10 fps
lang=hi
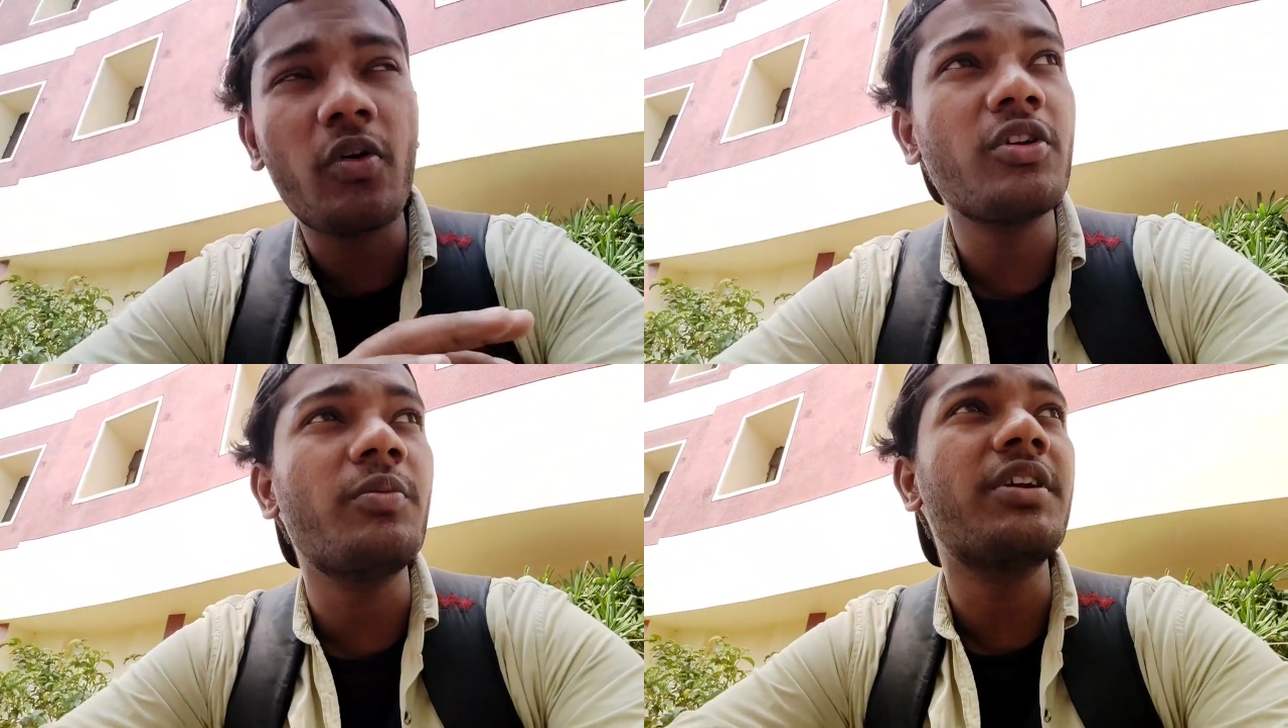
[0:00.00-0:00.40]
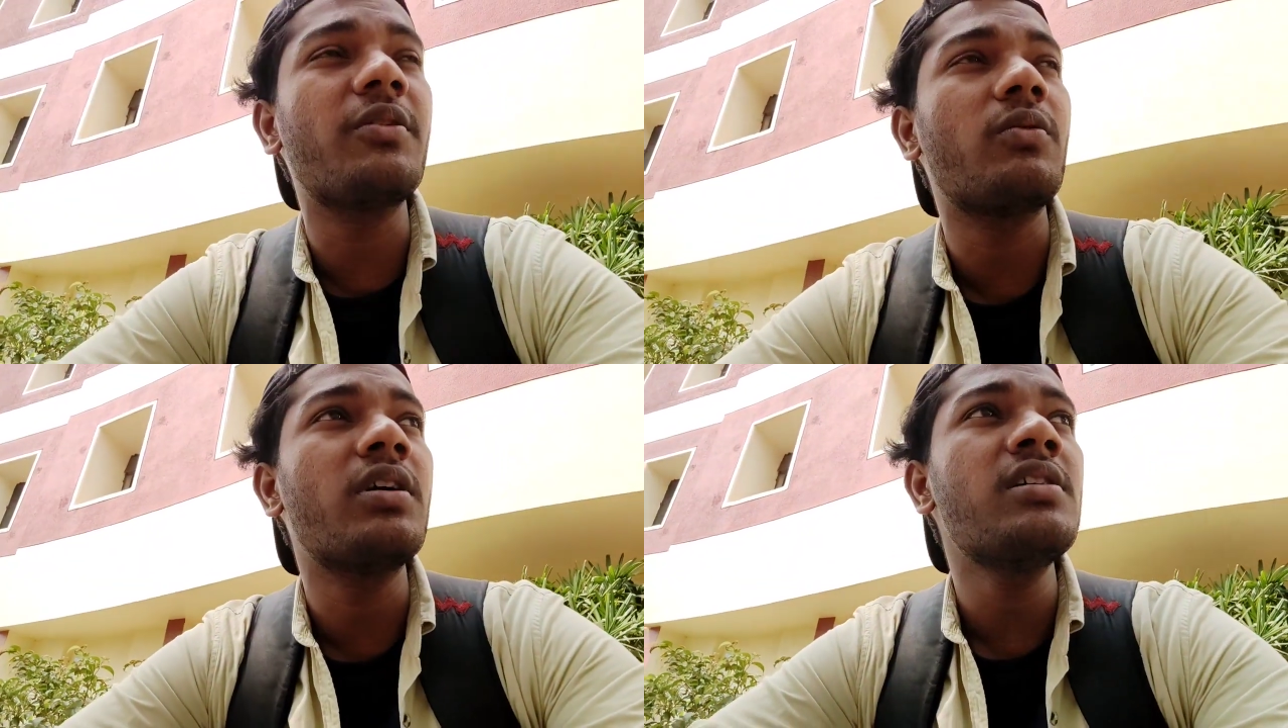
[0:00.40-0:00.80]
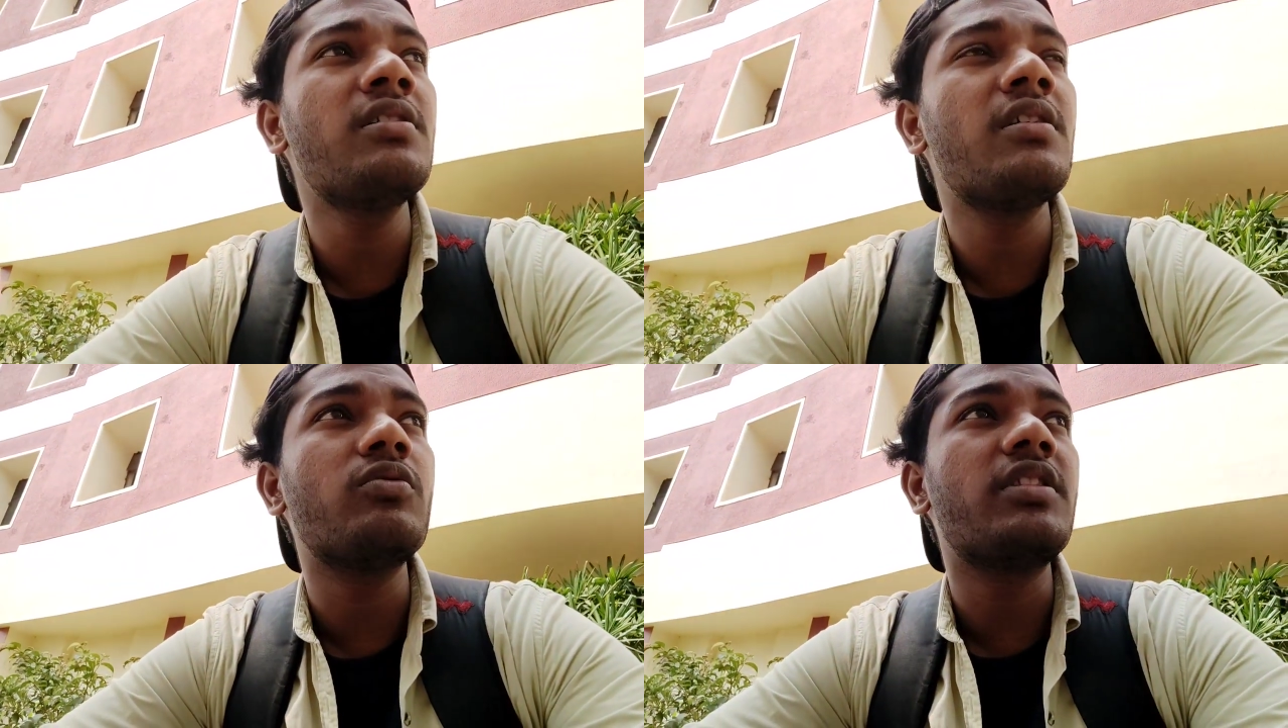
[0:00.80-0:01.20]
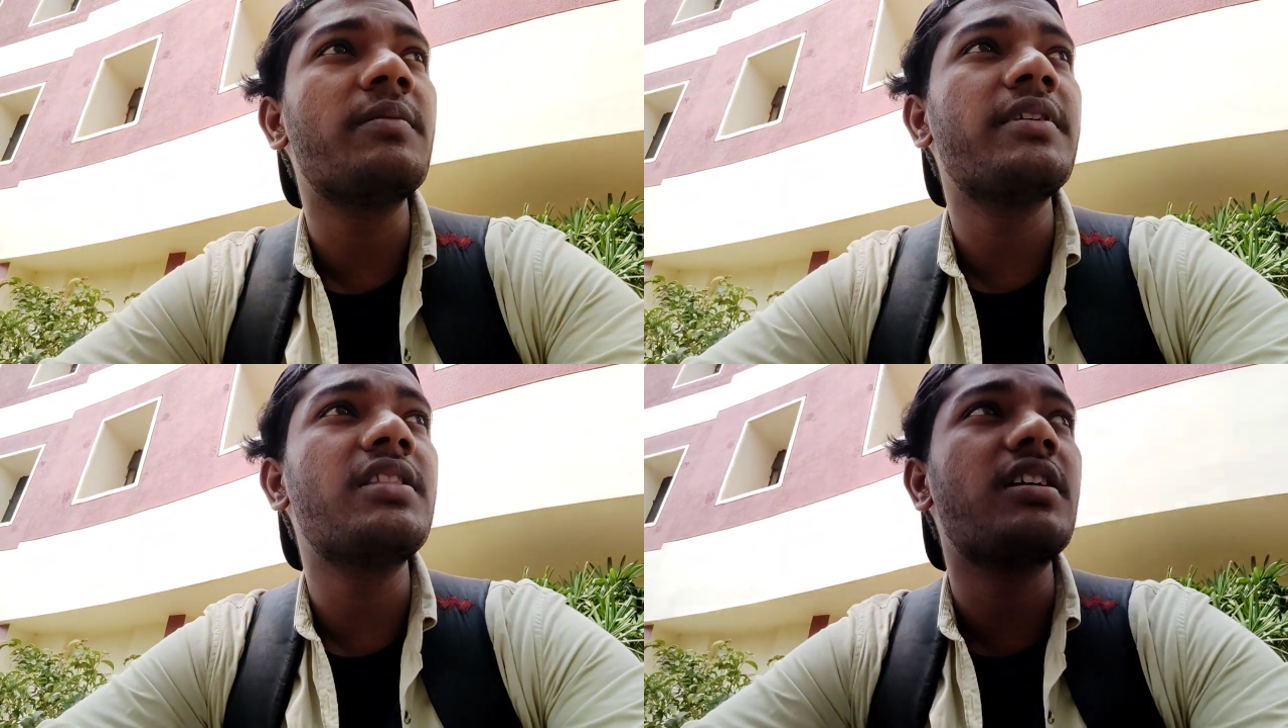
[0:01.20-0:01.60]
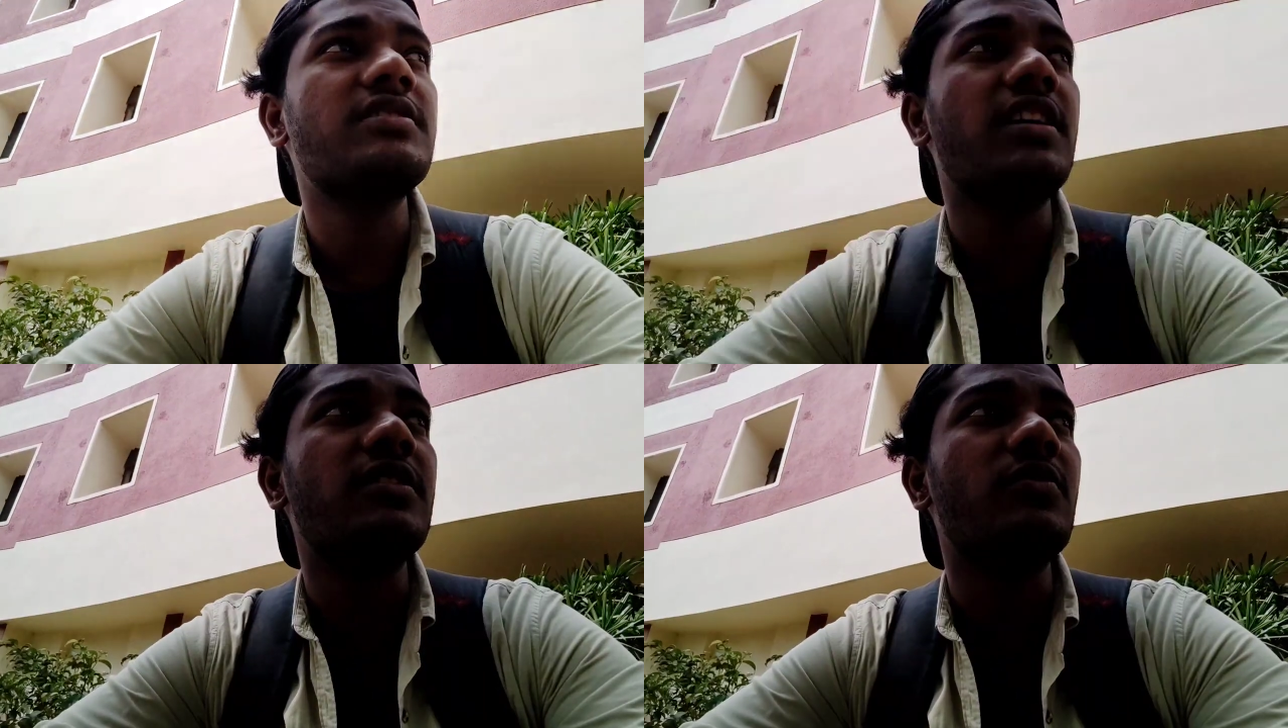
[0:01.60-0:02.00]
नौ किलोमीटर होगा तो उतने में ही थक
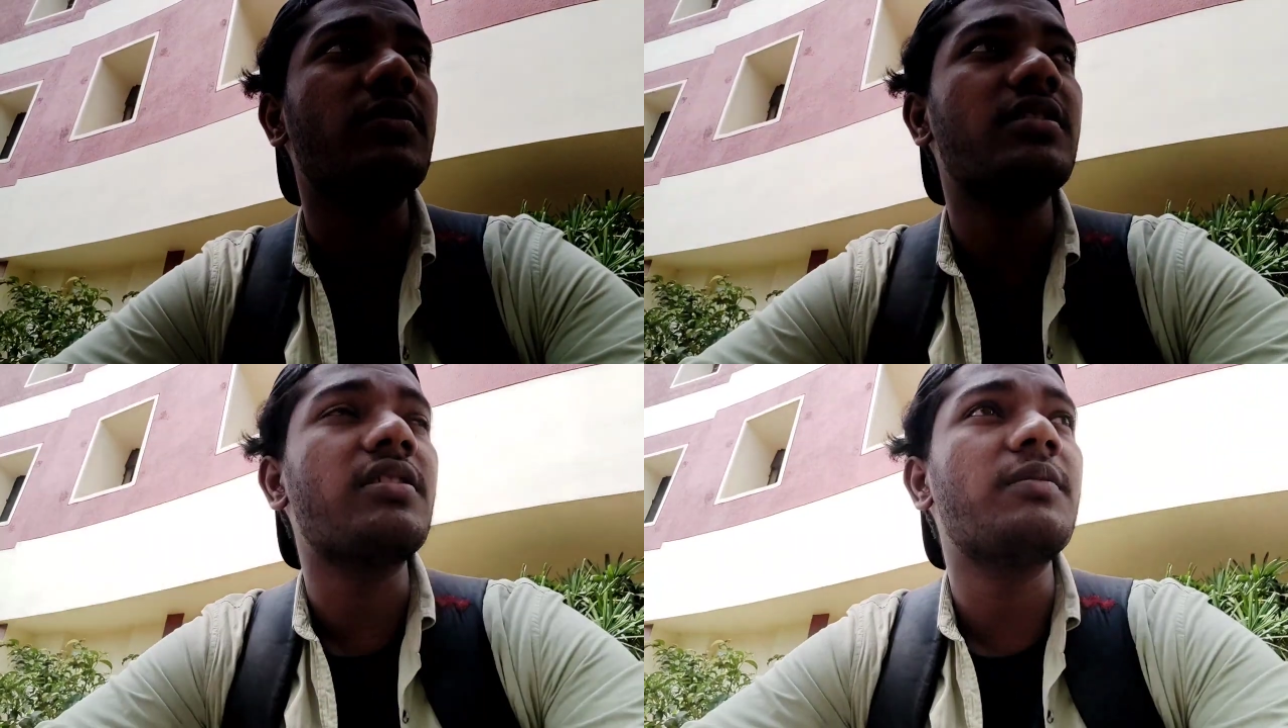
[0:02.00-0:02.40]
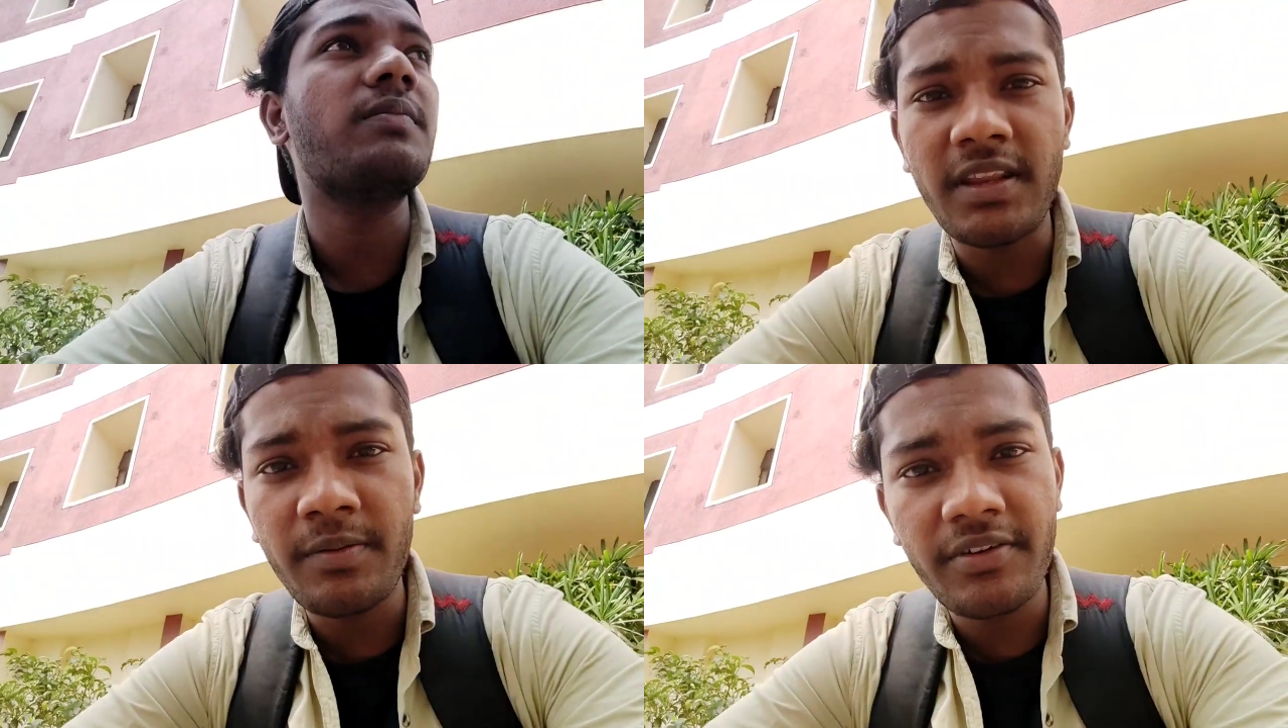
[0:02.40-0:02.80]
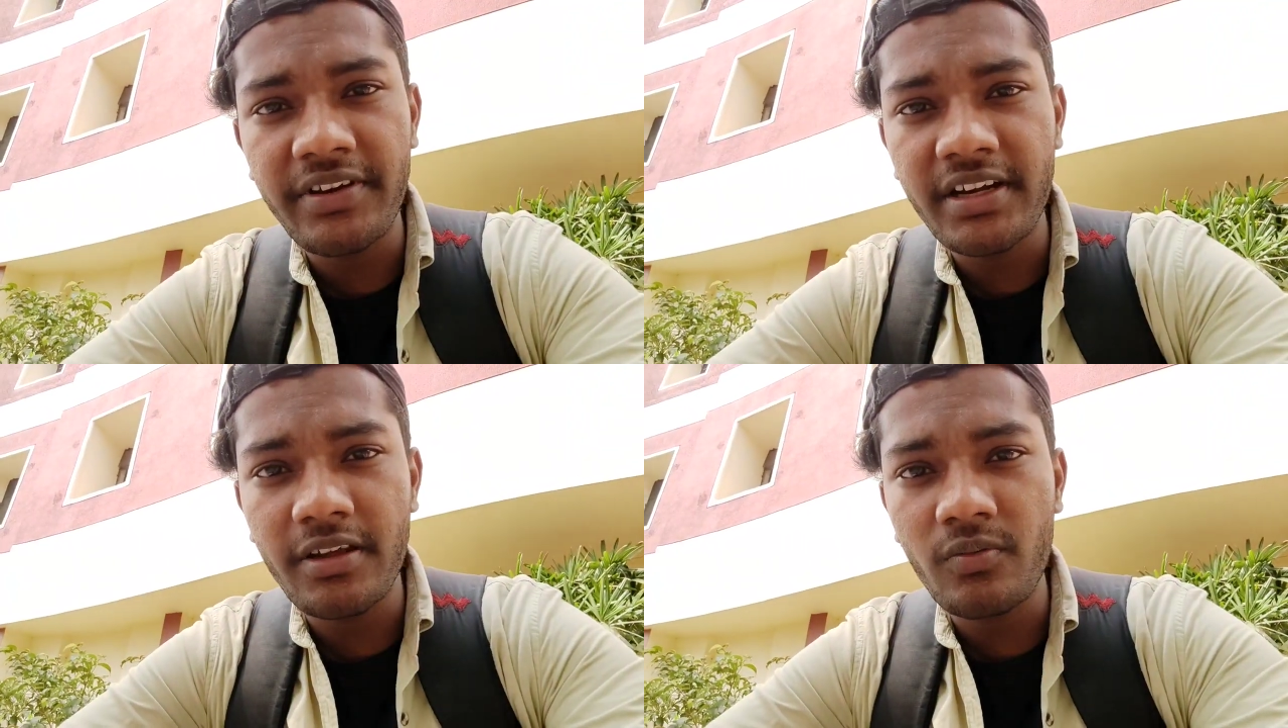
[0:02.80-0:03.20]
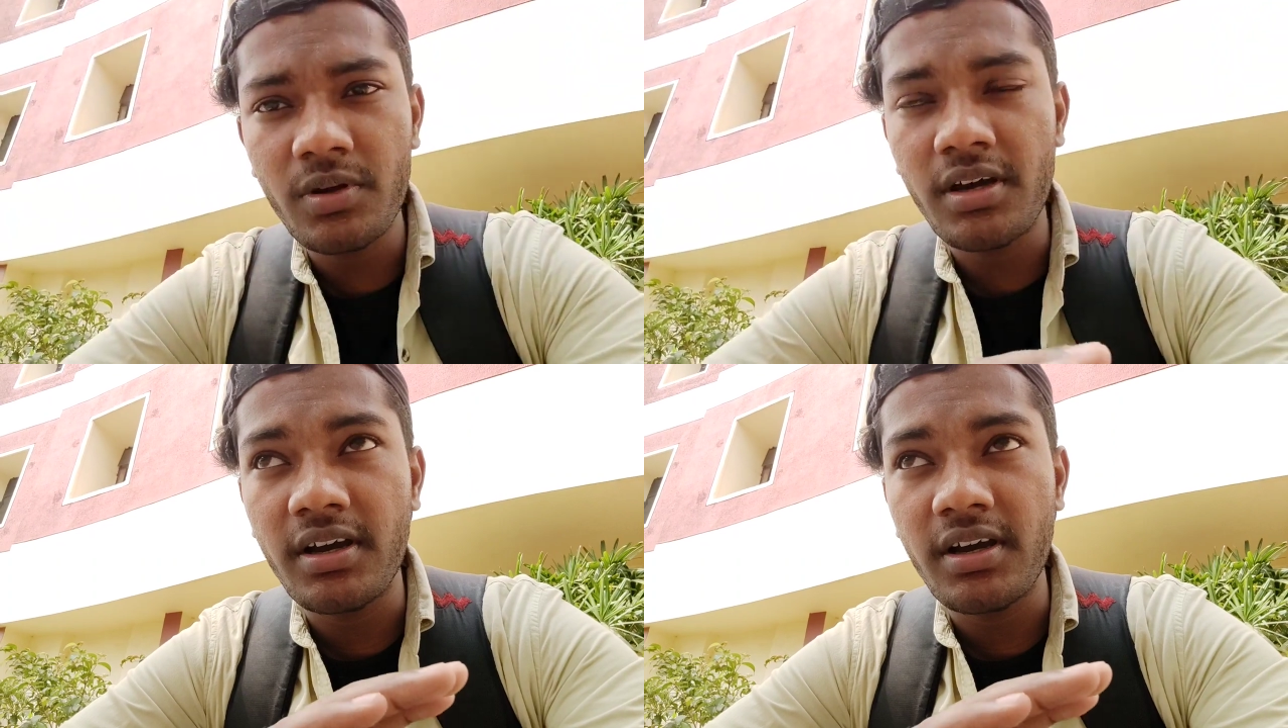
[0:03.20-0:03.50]
जाता हूँ मैं और पंद्रह मिनट वेट करूंगा